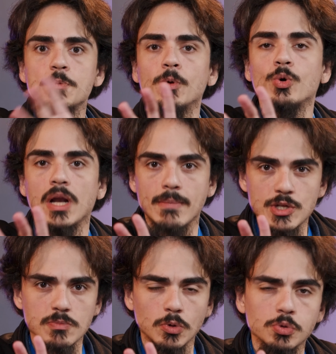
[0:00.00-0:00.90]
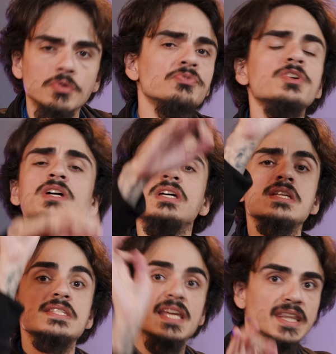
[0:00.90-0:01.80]
de procurar mouse Bluetooth. Bluetooth.
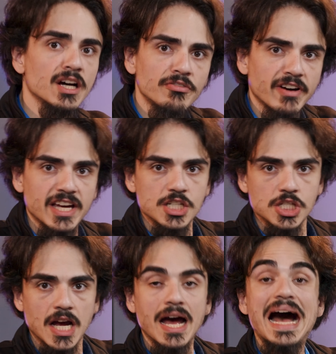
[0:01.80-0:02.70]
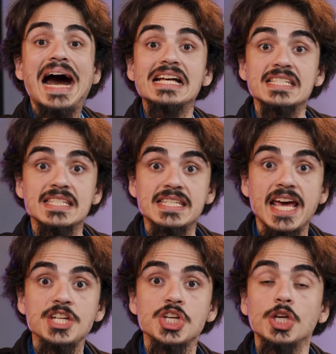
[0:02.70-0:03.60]
Você não vai achar.
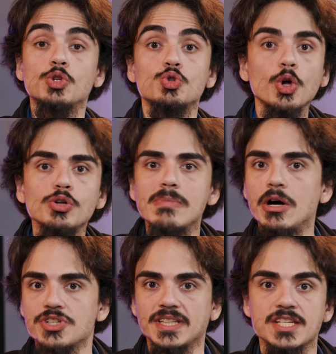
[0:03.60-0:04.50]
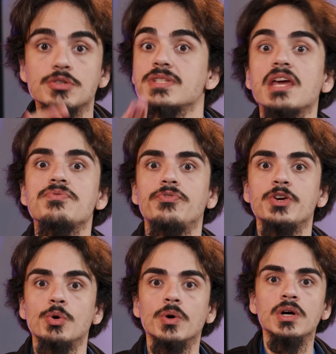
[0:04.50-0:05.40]
Aceite que todo mouse que está escrito sem
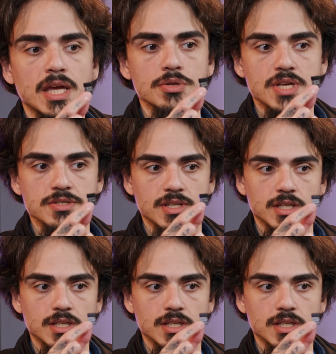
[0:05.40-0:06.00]
fio tem que usar isso